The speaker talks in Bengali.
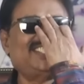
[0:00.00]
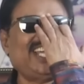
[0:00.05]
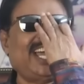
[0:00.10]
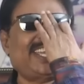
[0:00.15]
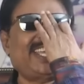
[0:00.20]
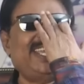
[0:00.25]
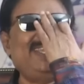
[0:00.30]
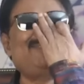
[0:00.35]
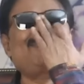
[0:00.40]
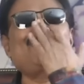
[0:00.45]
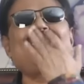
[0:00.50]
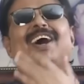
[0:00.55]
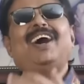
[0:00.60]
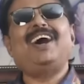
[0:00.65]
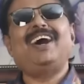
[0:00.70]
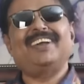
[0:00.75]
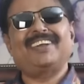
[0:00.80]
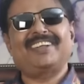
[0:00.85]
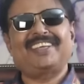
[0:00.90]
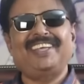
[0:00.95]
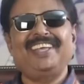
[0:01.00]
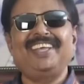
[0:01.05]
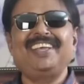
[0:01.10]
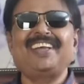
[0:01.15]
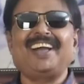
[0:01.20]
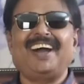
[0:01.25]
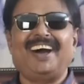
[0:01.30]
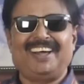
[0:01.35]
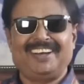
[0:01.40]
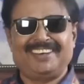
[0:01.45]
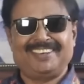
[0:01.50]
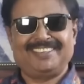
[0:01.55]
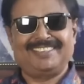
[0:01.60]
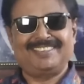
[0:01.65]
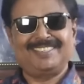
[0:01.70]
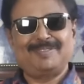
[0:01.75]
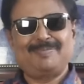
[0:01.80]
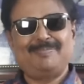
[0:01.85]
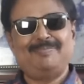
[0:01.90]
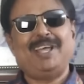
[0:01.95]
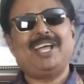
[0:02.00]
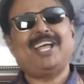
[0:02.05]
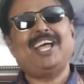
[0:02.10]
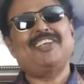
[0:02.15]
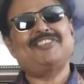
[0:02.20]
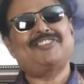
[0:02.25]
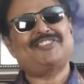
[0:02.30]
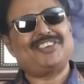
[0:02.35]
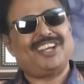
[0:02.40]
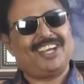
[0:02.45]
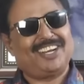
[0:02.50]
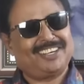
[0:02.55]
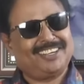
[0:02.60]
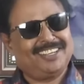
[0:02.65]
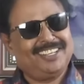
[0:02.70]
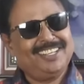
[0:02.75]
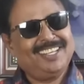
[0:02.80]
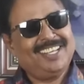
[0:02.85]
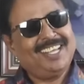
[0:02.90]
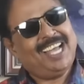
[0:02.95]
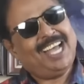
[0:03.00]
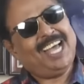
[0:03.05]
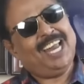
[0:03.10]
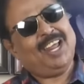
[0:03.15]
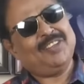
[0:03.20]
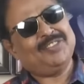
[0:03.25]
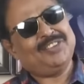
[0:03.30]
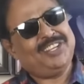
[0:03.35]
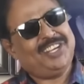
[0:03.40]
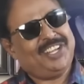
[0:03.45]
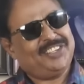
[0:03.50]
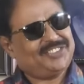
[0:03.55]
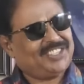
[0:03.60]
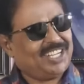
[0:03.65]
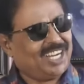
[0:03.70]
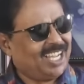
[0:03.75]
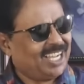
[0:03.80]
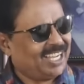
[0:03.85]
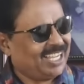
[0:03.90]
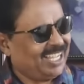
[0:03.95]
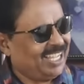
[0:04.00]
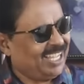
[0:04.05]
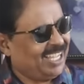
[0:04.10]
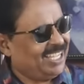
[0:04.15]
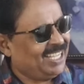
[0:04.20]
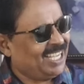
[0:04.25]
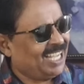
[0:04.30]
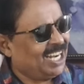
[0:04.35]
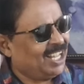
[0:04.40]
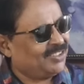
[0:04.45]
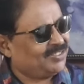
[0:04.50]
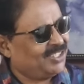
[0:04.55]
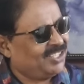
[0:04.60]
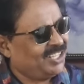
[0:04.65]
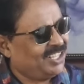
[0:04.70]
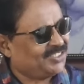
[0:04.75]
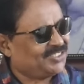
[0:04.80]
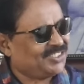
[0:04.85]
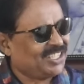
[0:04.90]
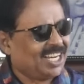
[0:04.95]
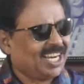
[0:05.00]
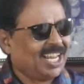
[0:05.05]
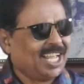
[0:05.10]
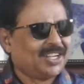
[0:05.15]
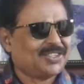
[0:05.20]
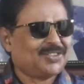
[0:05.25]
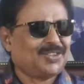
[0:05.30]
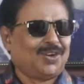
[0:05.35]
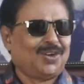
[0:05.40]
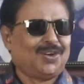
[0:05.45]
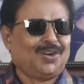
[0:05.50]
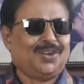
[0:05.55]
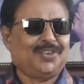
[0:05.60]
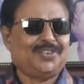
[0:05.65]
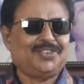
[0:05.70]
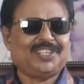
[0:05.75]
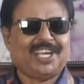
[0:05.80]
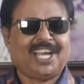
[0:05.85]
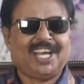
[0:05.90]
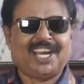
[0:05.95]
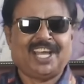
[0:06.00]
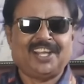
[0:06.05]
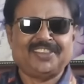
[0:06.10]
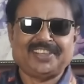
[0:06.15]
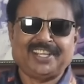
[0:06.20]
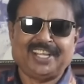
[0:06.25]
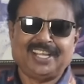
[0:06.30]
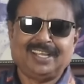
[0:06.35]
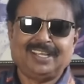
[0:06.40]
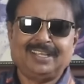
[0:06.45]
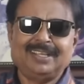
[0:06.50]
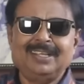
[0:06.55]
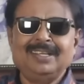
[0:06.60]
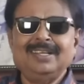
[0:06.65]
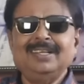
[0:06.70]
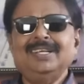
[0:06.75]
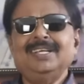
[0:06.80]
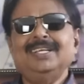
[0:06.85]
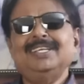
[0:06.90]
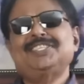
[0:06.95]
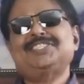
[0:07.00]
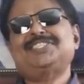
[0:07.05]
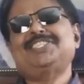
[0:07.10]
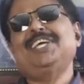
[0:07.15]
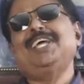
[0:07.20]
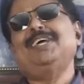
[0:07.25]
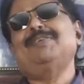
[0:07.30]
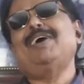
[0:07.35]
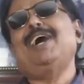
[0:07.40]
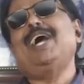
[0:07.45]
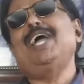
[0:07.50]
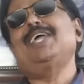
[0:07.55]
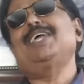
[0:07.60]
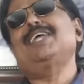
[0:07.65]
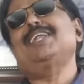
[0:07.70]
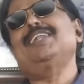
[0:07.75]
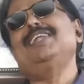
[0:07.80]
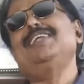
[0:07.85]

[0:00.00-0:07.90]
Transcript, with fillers: শাকিব খান কিং খান মেগা স্টার আলাদ্দিনের চেরাক এই আলাদ্দিনের চেরাক যখন যার হাতে সে ভাই